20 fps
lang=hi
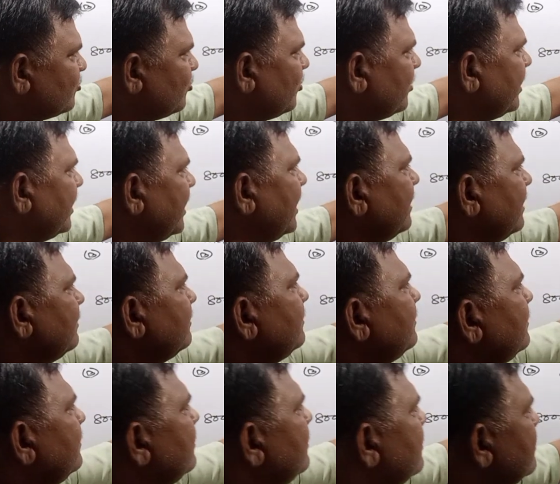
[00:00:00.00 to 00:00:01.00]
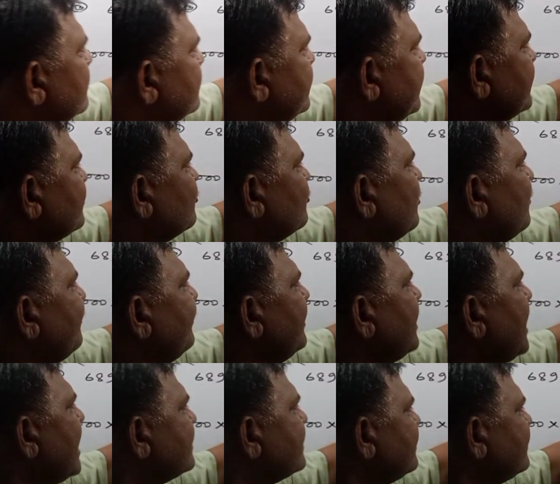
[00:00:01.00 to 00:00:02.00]
हो गया सिक्स को फिर
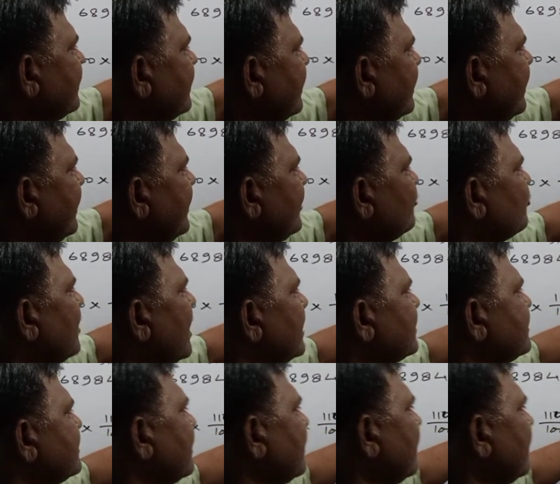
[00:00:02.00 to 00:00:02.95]
आठ से करेंगे तो आठ छः